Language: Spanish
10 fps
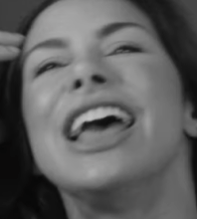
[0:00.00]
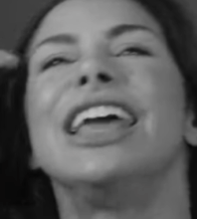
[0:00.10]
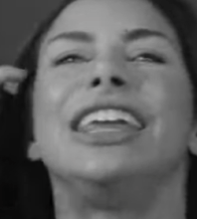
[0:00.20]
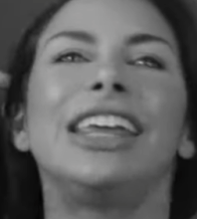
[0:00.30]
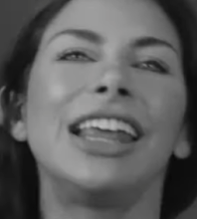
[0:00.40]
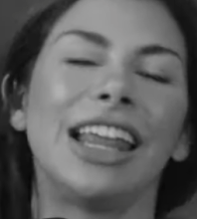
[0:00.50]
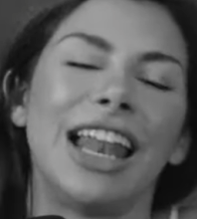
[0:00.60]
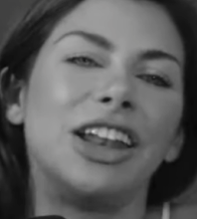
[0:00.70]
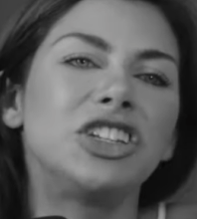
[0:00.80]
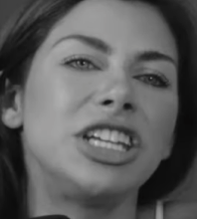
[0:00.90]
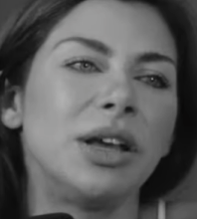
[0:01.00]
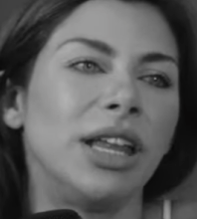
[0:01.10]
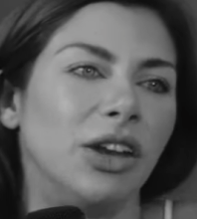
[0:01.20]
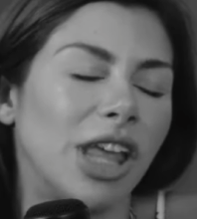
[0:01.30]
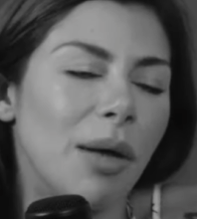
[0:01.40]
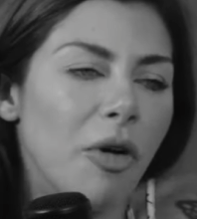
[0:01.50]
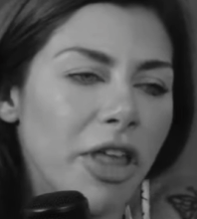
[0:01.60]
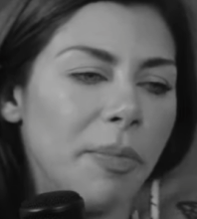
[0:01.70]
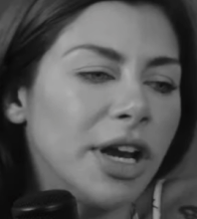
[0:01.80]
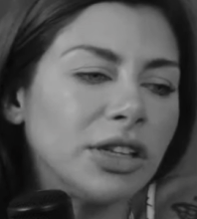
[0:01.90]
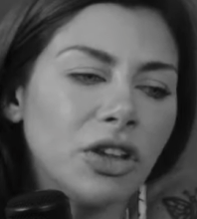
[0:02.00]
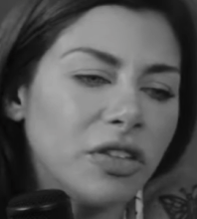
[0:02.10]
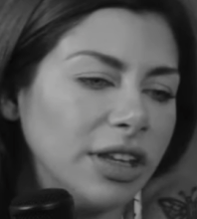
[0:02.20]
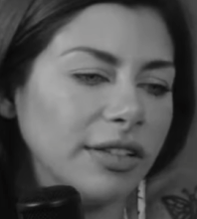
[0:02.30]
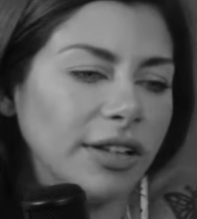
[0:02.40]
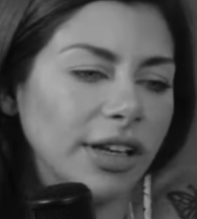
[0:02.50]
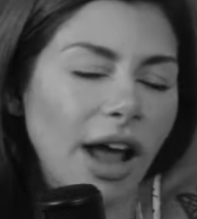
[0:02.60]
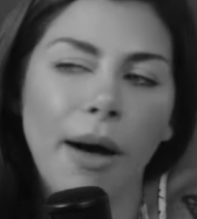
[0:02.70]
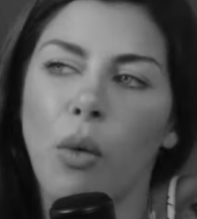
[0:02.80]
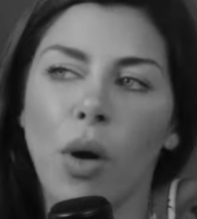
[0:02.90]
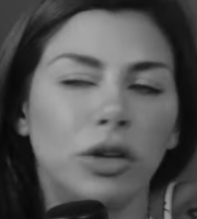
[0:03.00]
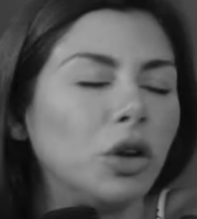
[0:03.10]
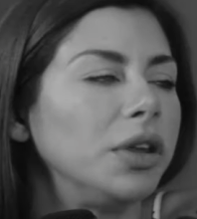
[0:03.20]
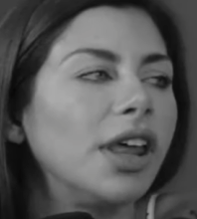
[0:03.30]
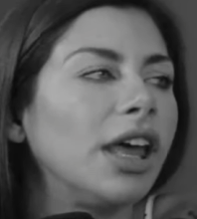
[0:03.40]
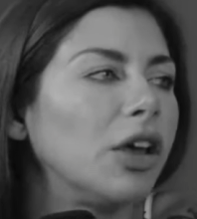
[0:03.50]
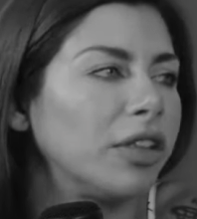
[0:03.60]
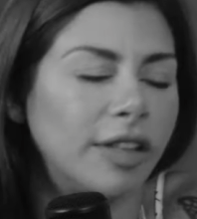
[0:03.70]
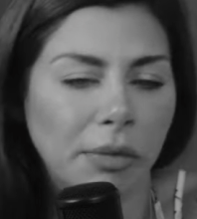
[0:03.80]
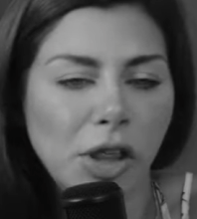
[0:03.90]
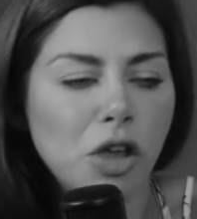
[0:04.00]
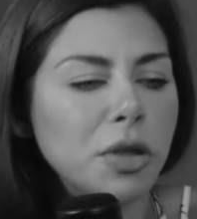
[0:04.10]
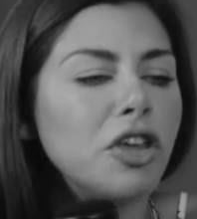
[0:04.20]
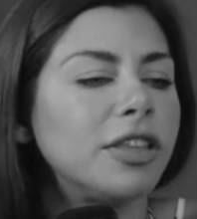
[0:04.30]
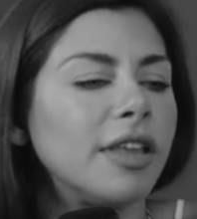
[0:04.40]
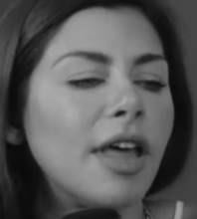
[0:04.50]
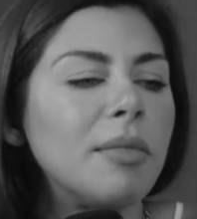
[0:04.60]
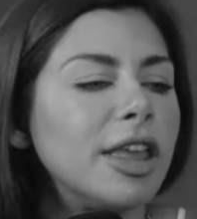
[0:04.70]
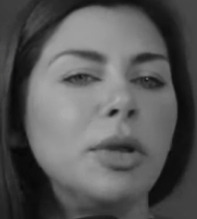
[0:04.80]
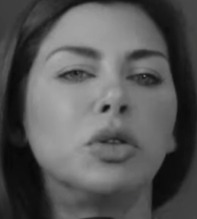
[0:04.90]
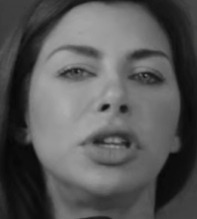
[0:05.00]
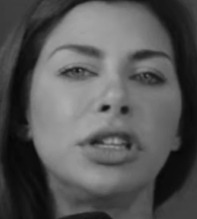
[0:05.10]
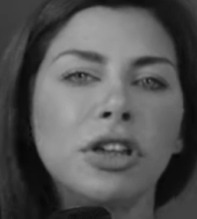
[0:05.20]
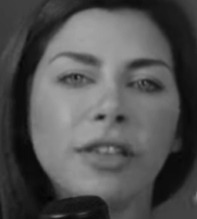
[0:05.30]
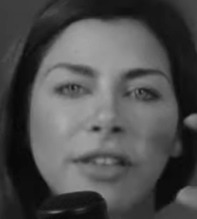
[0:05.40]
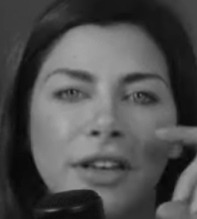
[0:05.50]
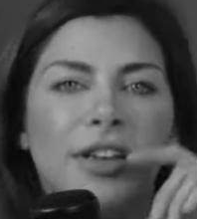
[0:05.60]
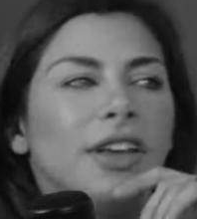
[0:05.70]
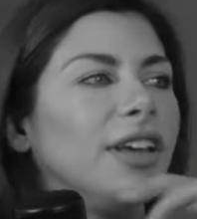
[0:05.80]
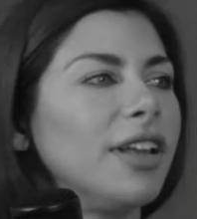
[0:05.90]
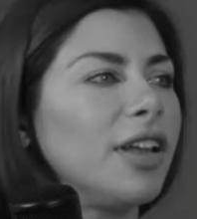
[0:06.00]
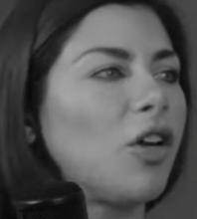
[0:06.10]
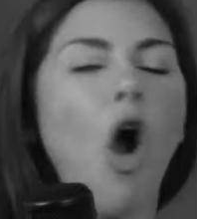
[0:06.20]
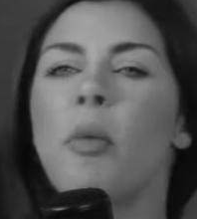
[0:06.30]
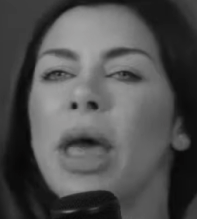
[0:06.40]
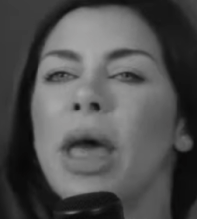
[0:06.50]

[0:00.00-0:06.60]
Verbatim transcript: Y en la noche eh, nos quedamos despiertos y grababa cuatro videos. Entre video y video dice, dame diez minutitos. Ah, come,